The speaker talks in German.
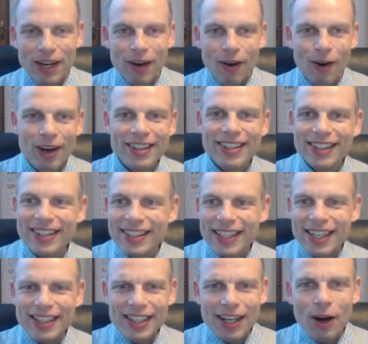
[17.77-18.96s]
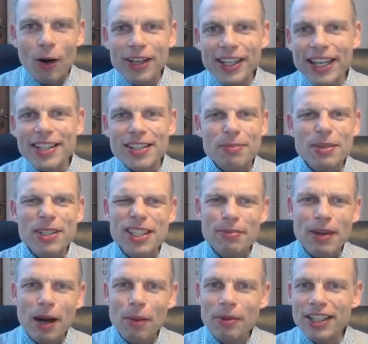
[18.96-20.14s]
Heute, ja, heute geht es ein bisschen mehr
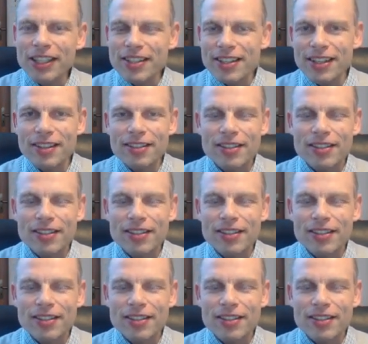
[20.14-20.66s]
um Indizes.